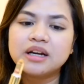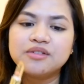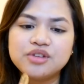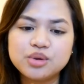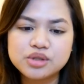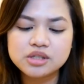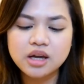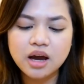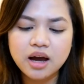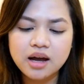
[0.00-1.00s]
reviews
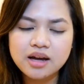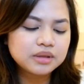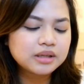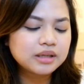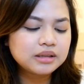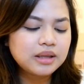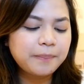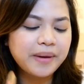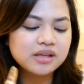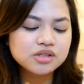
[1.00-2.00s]
niya, it
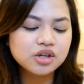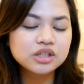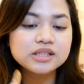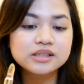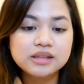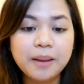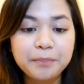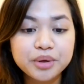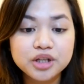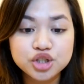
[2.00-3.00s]
depends on sa
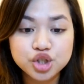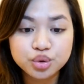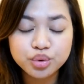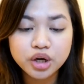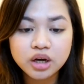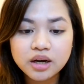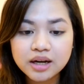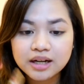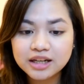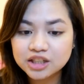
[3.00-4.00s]
temperature.
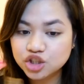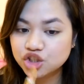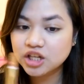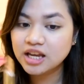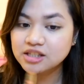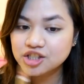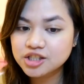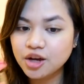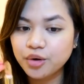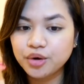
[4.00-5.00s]

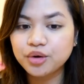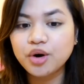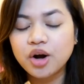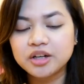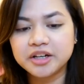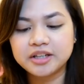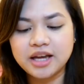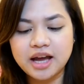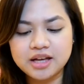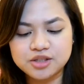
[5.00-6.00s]
Nag-change daw yung color
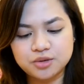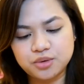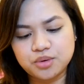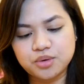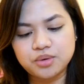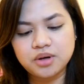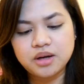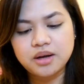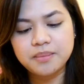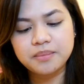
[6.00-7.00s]
niya. So,
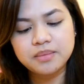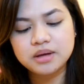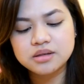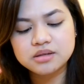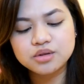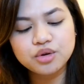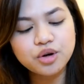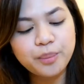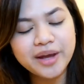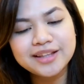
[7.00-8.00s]

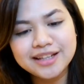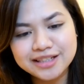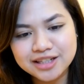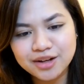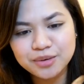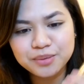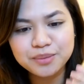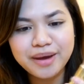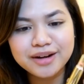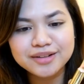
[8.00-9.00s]
Siguro pwede na siya
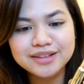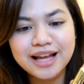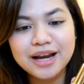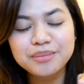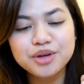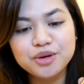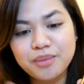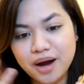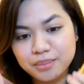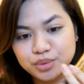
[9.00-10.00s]
kung meron, alam niyo
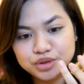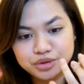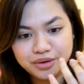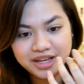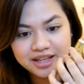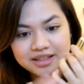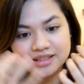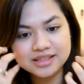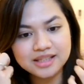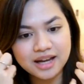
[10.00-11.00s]
yung mga mood
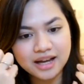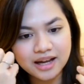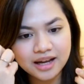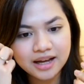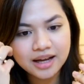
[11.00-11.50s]
rings na